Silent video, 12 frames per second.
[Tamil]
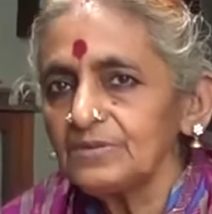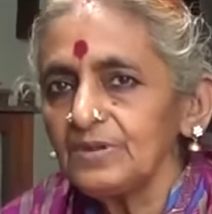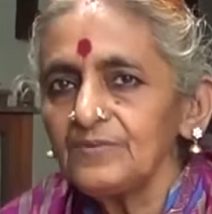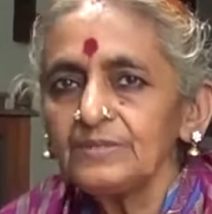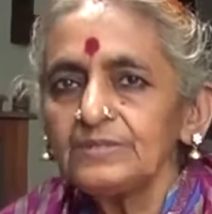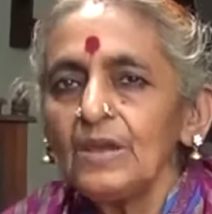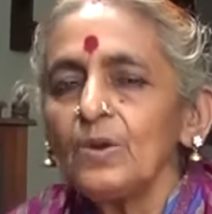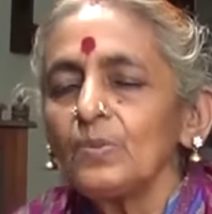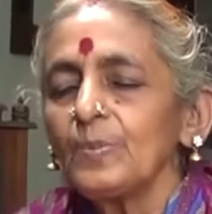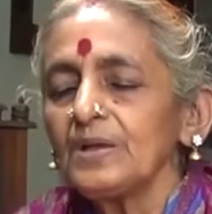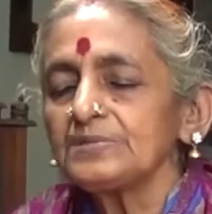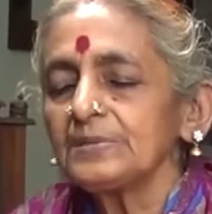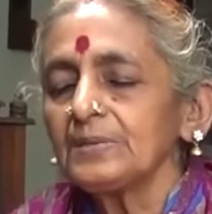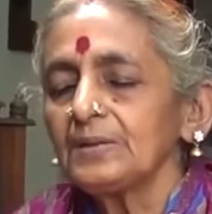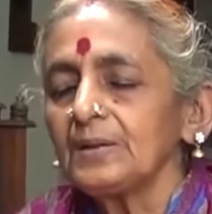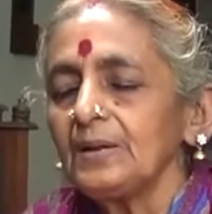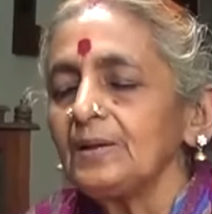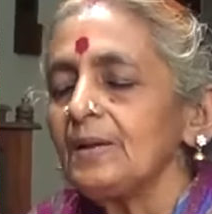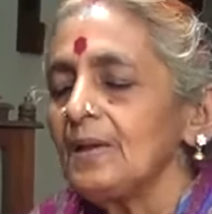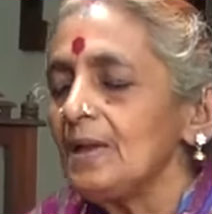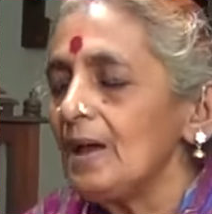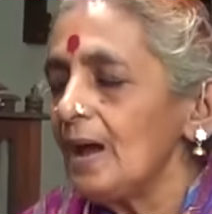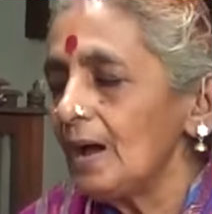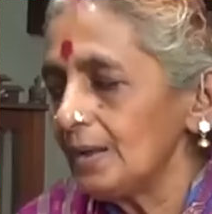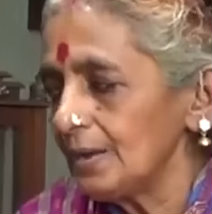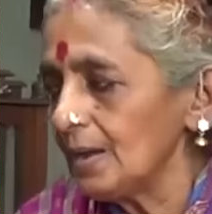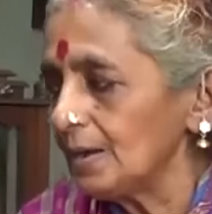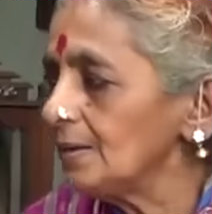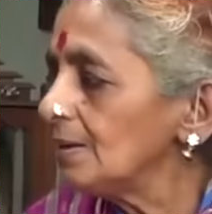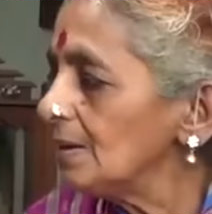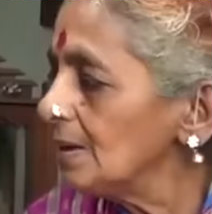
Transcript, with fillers: ஸ்ரீவித்யா உபாசகர்கள் ஆனால்